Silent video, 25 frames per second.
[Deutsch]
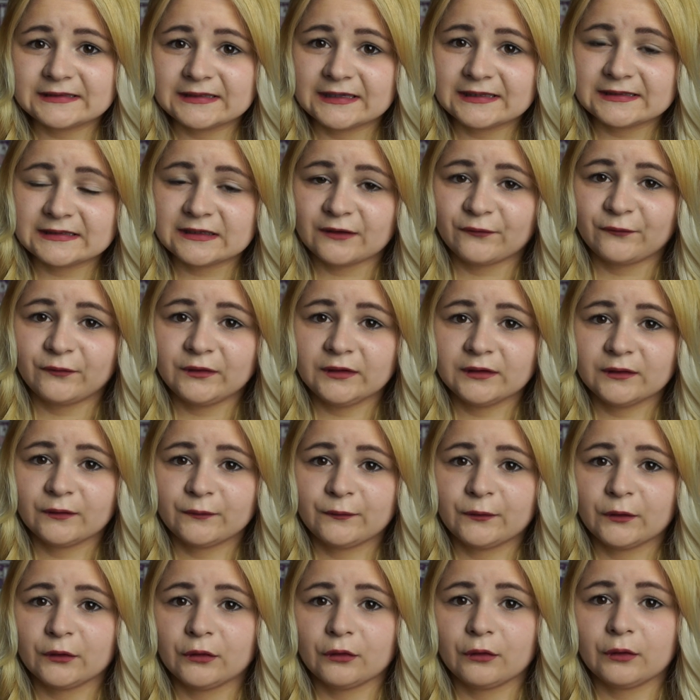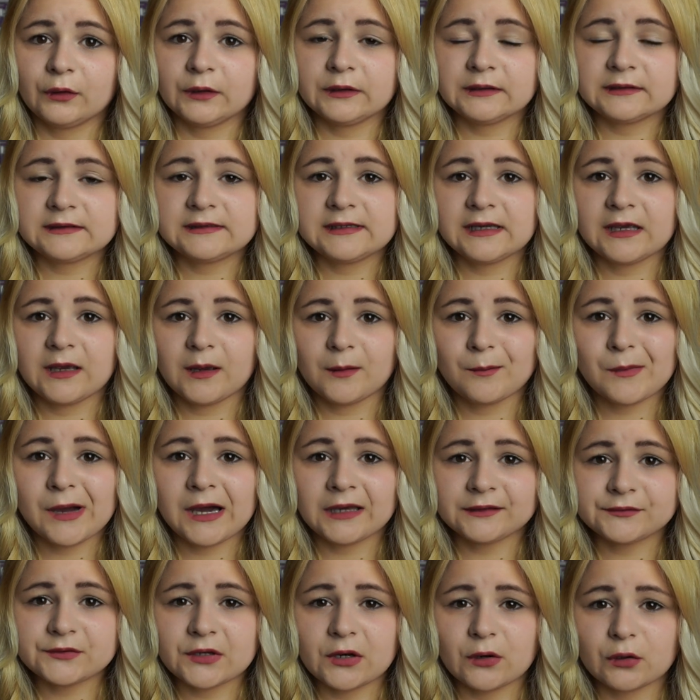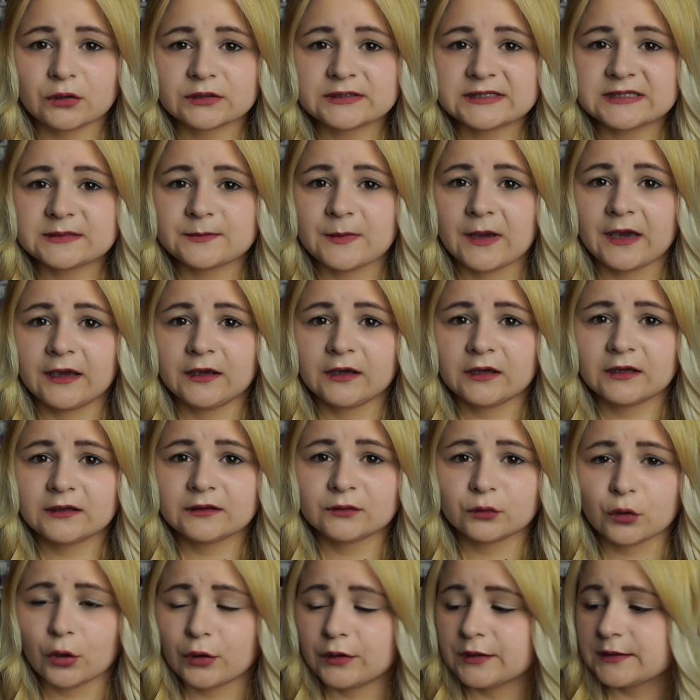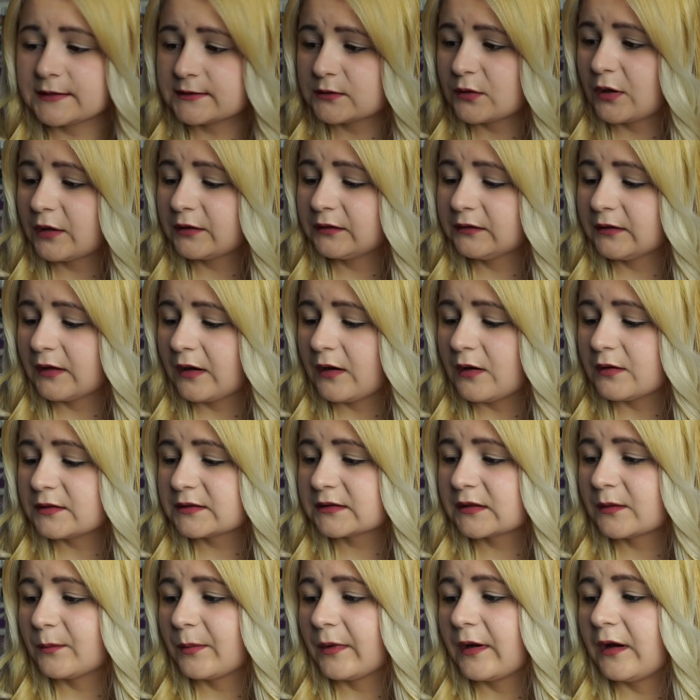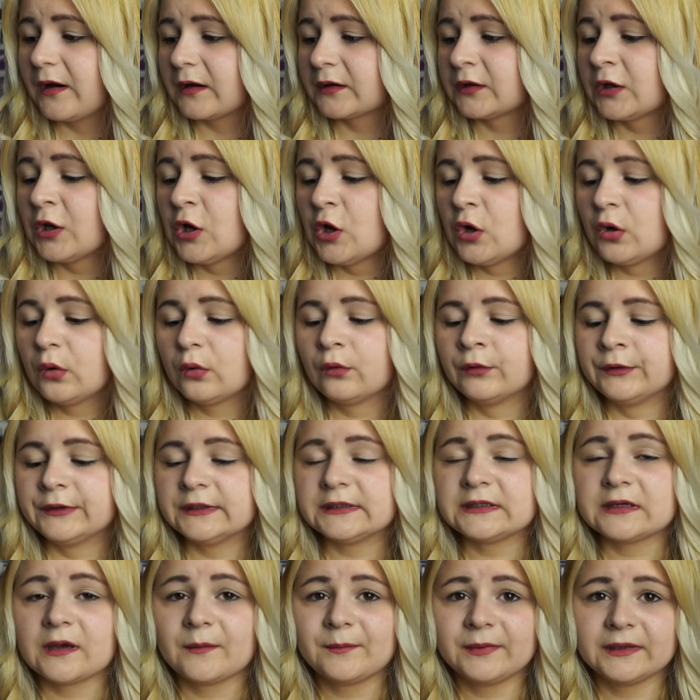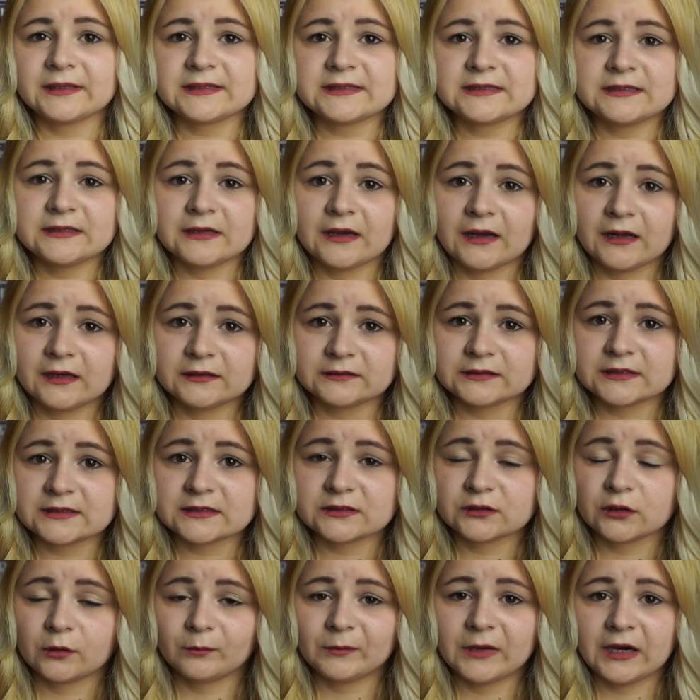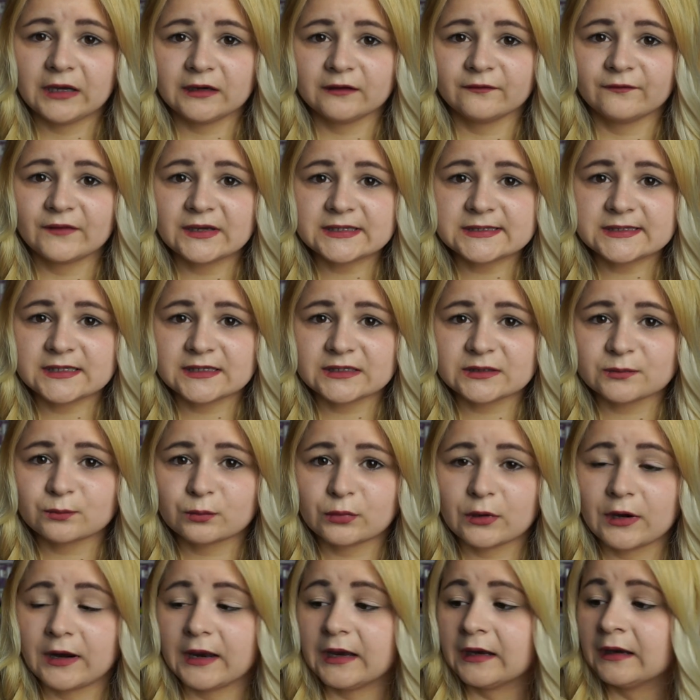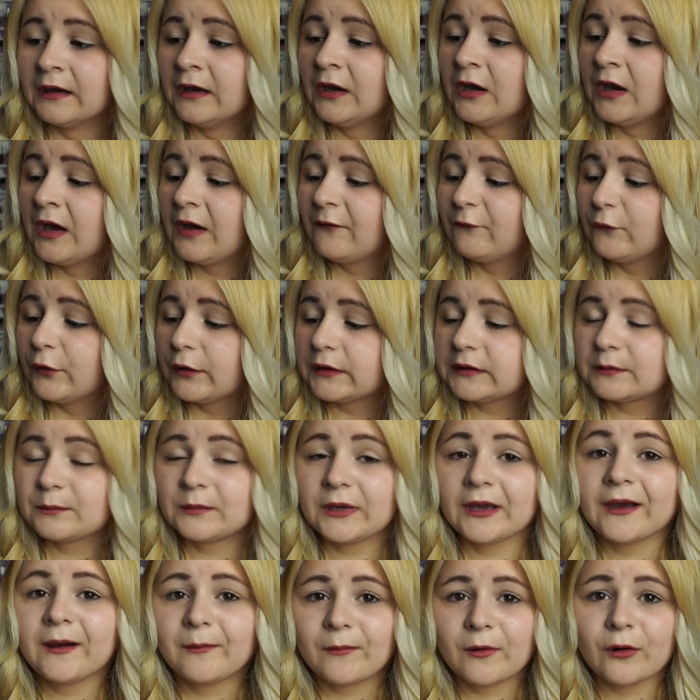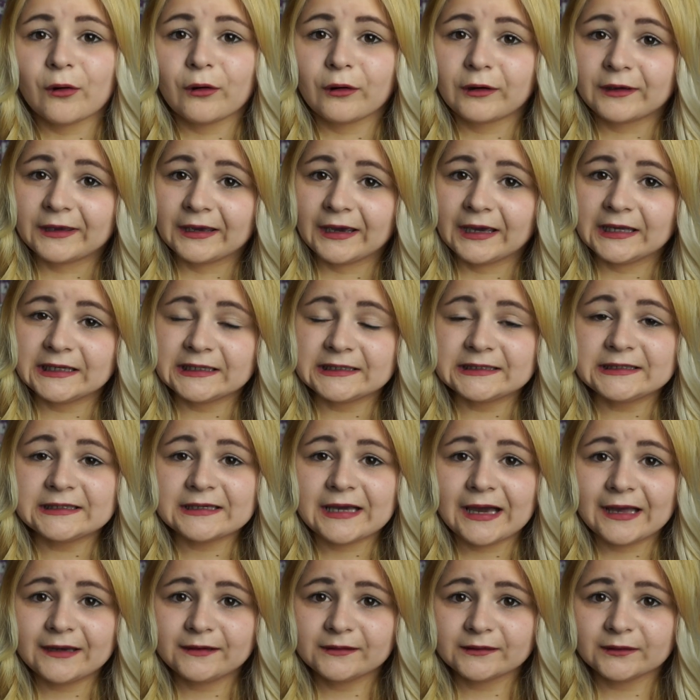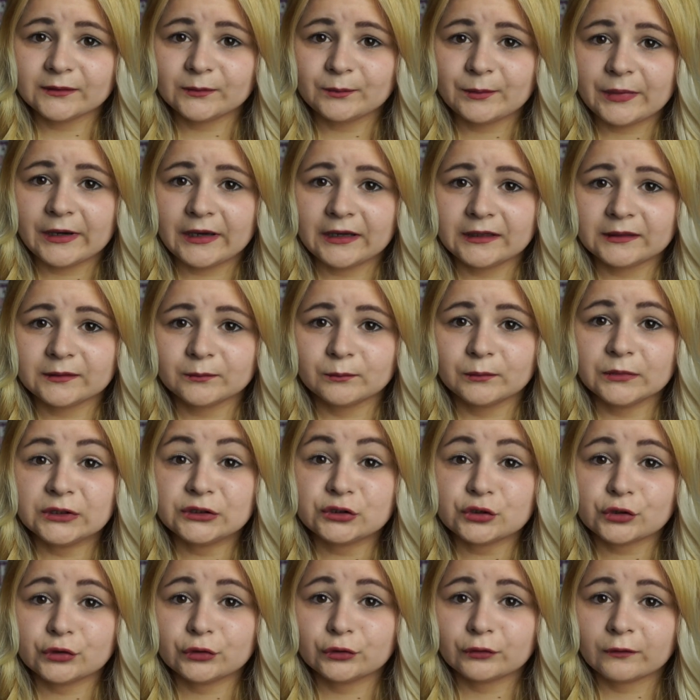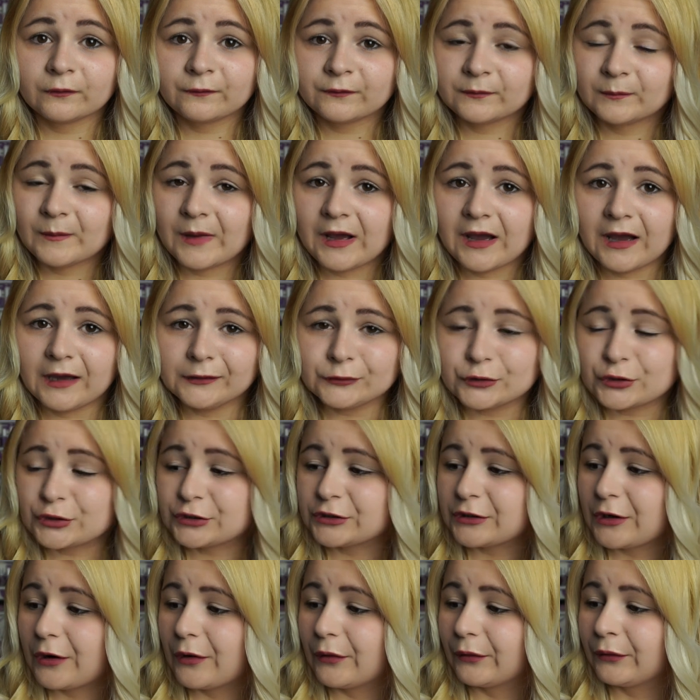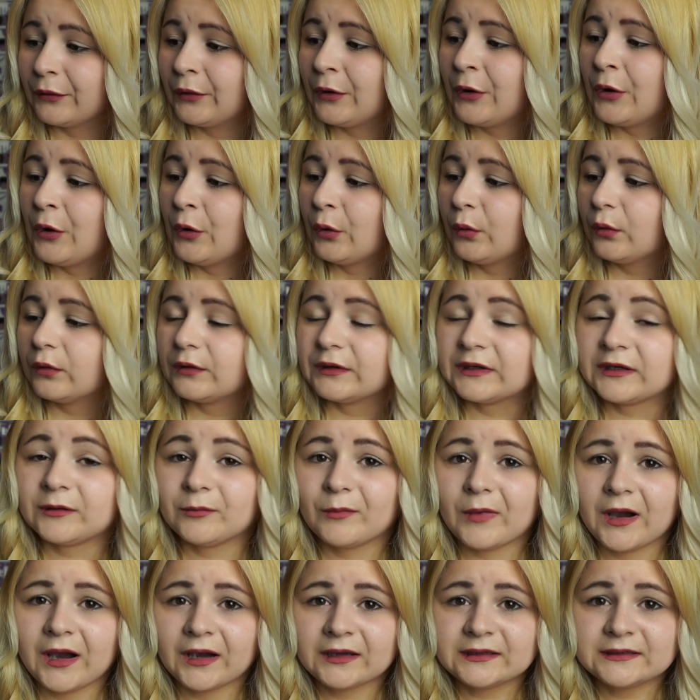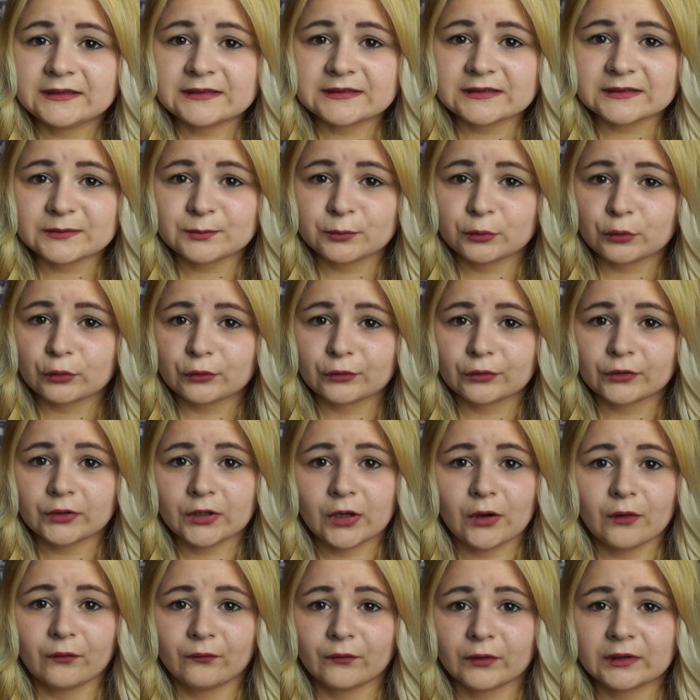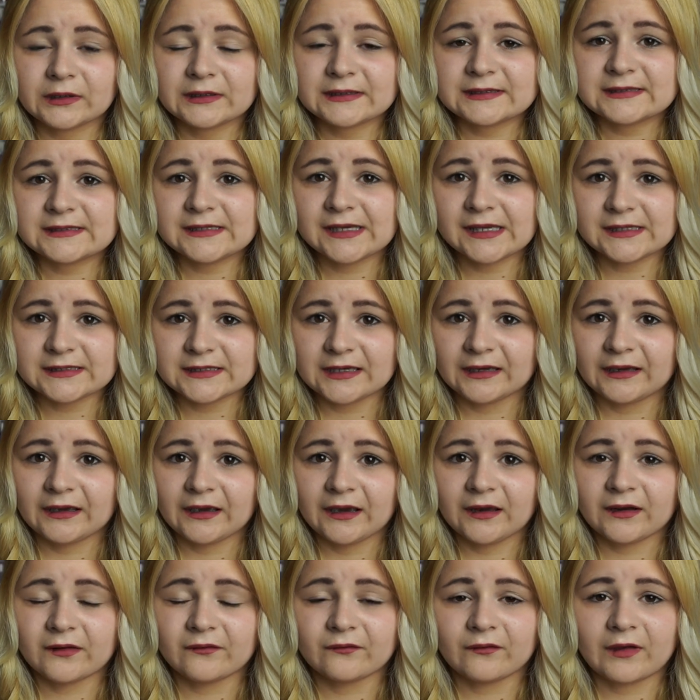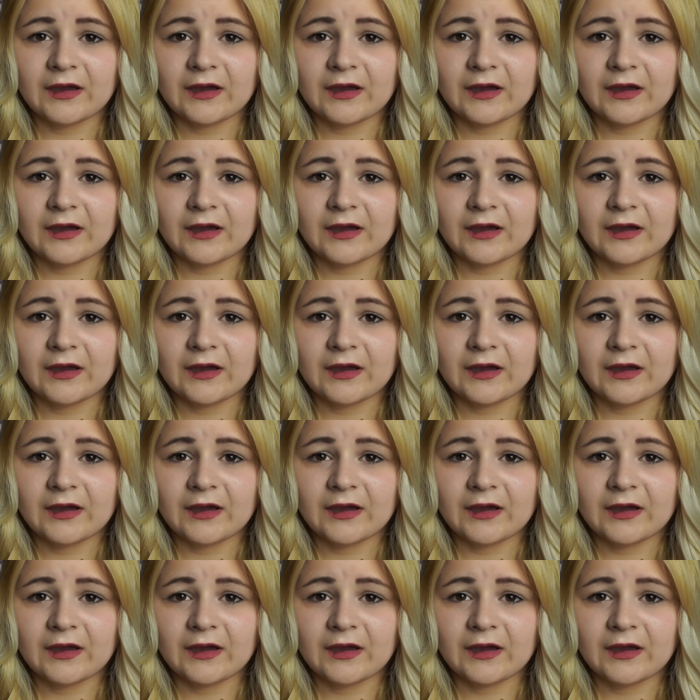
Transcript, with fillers: sehr, sehr viele von euch. DM hat auch zwei neue Sorten rausgebracht und ich habe jetzt hier halt das normale Wasserspray, würde mir aber auch gerne die anderen beiden mit Duft mal anschauen und ich mag dieses Produkt auch wirklich sehr, sehr gerne.